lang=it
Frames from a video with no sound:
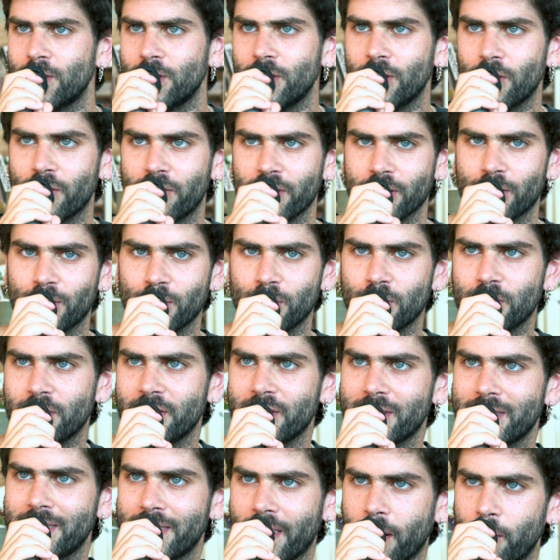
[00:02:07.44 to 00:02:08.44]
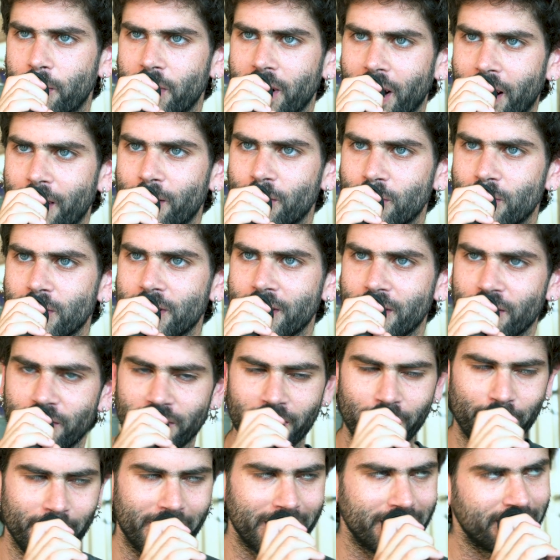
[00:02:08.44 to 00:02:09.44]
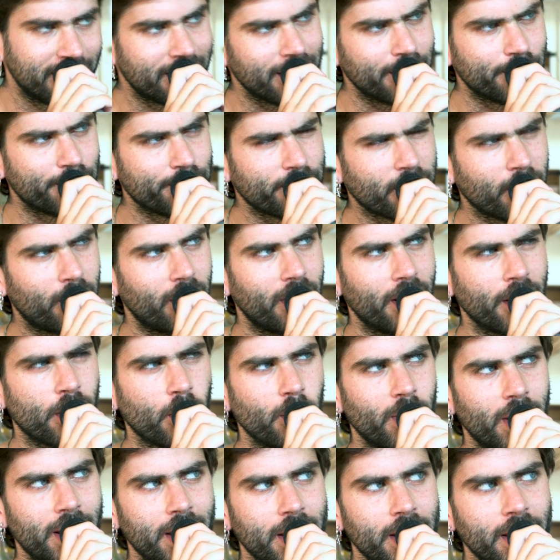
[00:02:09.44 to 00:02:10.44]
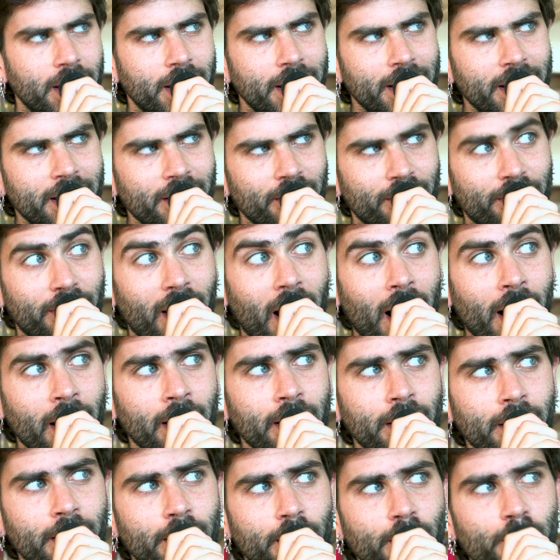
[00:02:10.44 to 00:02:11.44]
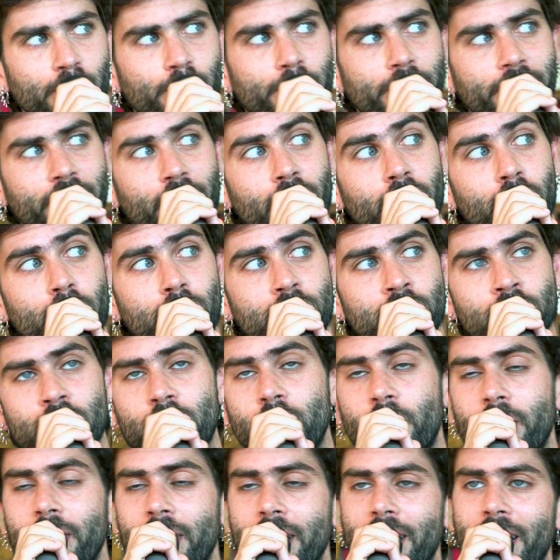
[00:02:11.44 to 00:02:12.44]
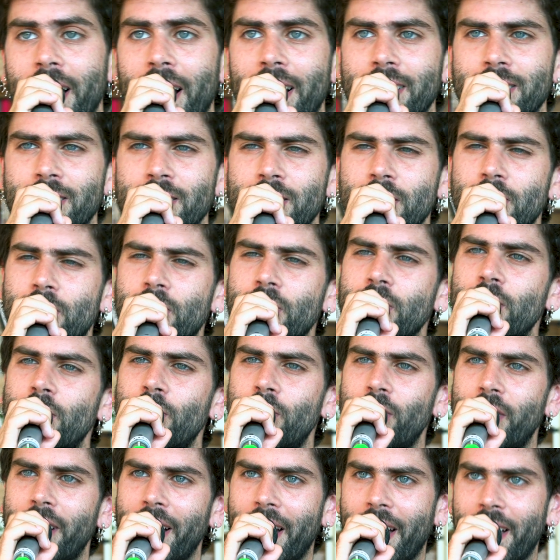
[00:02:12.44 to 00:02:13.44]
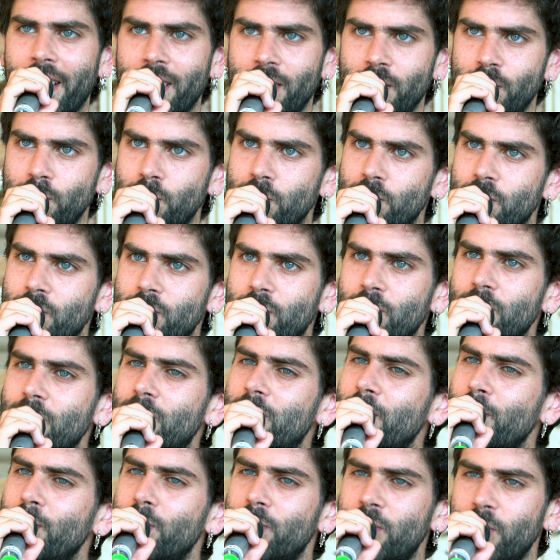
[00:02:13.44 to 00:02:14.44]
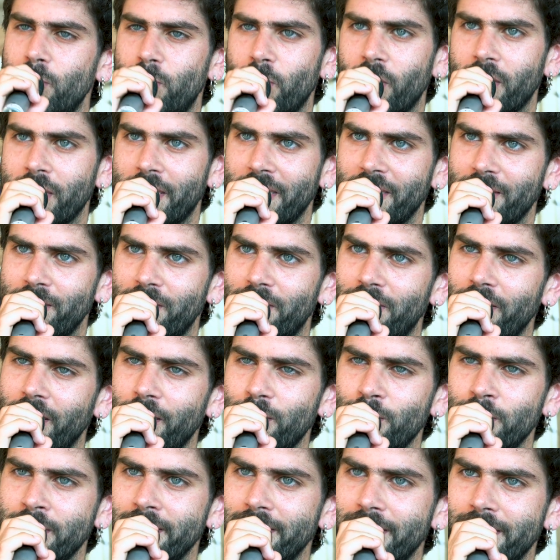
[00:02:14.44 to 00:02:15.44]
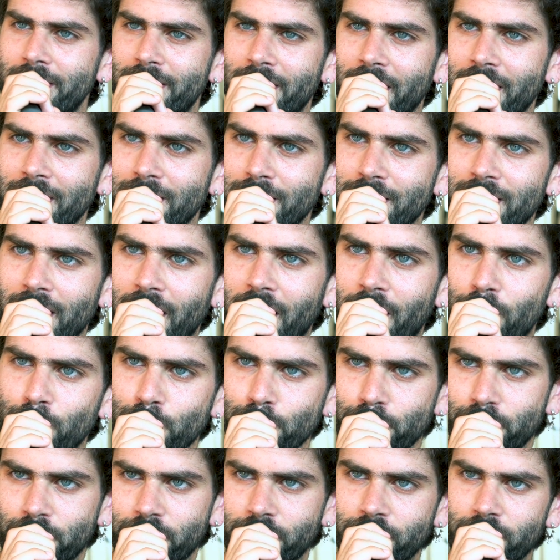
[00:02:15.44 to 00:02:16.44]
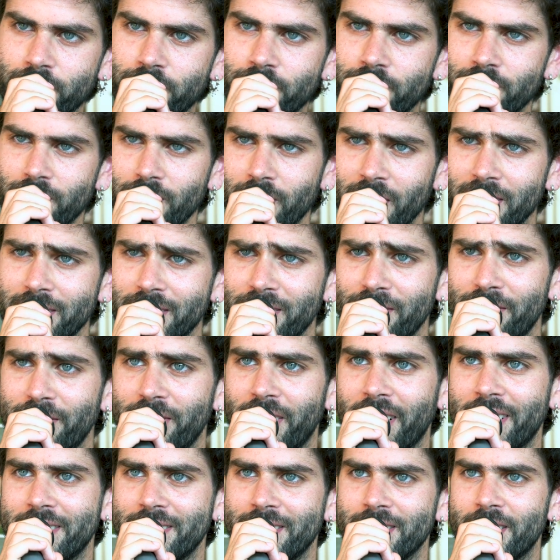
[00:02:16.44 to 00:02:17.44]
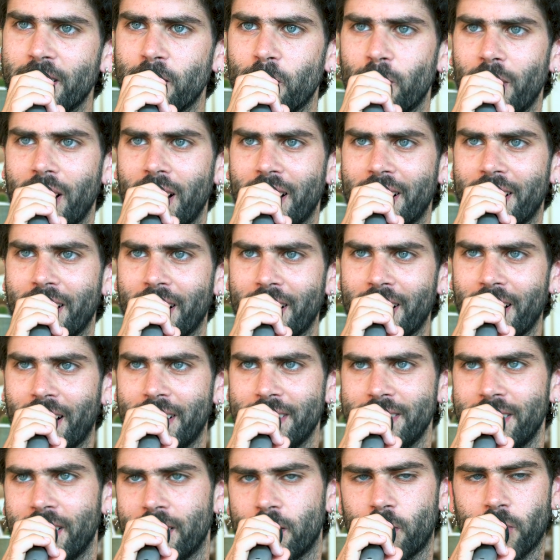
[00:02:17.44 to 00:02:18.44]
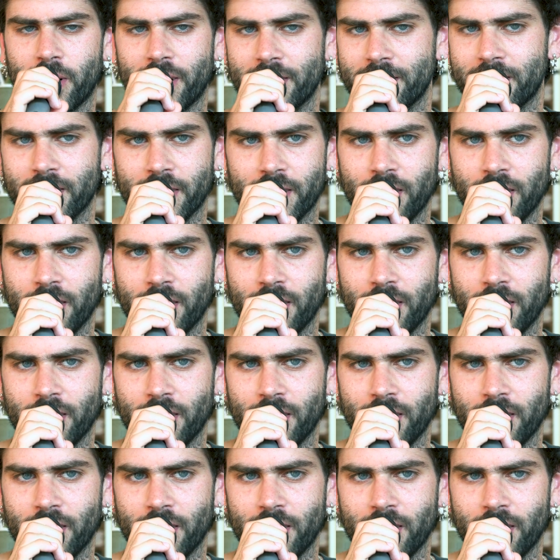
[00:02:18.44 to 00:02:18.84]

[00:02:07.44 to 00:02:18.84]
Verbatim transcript: oddio, ho fatto l'università a Milano, quindi ovviamente quella roba lì fa. Però quando torni a casa dici ok, si, si può anche fare un'esistenza differente da quella che accade a 40